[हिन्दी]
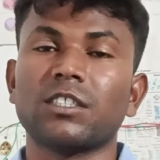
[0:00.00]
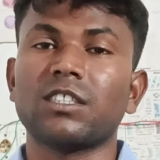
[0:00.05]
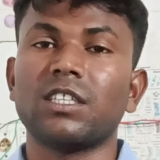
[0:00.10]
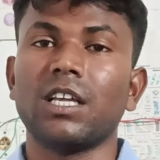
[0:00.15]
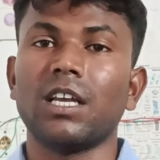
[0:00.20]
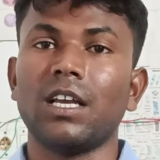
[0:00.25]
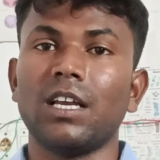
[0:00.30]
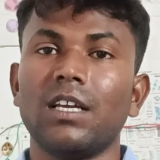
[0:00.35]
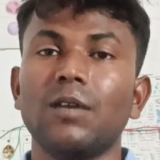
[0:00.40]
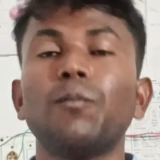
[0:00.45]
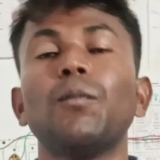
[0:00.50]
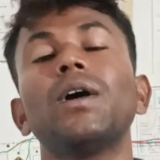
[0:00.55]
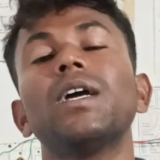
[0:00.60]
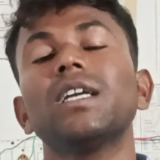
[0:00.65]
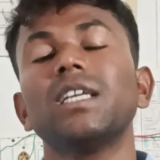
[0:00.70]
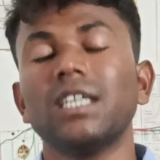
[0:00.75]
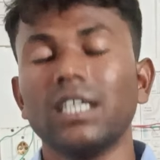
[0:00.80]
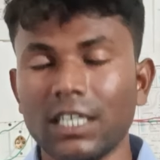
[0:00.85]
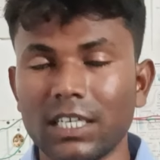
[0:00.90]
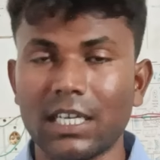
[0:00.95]
सकते हैं
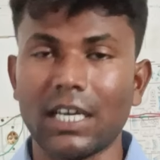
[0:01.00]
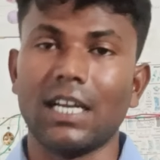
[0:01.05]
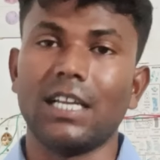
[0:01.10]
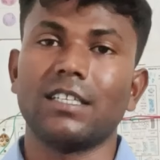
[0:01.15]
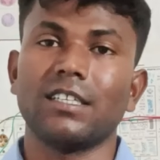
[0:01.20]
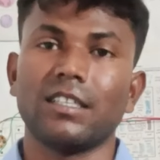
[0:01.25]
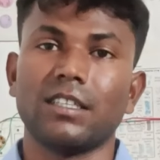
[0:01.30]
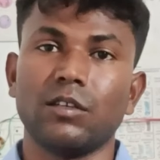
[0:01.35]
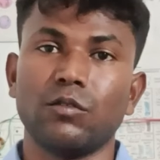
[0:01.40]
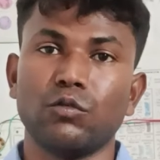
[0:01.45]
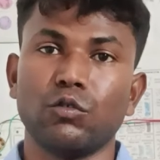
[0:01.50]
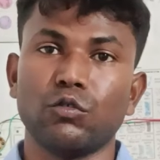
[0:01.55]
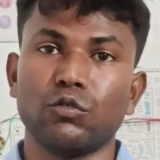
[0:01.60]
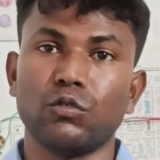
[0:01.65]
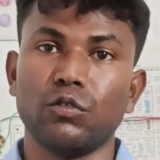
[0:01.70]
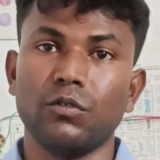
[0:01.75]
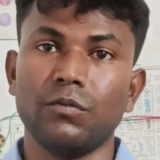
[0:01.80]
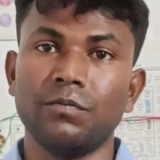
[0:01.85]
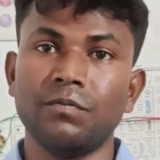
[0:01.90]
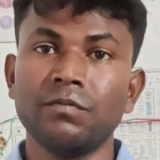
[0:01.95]
मैं यही कहना चाहता हूं
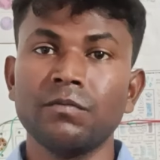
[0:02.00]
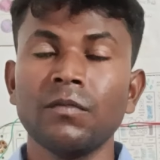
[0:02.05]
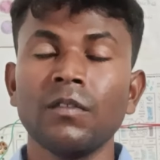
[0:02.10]
दोस्तों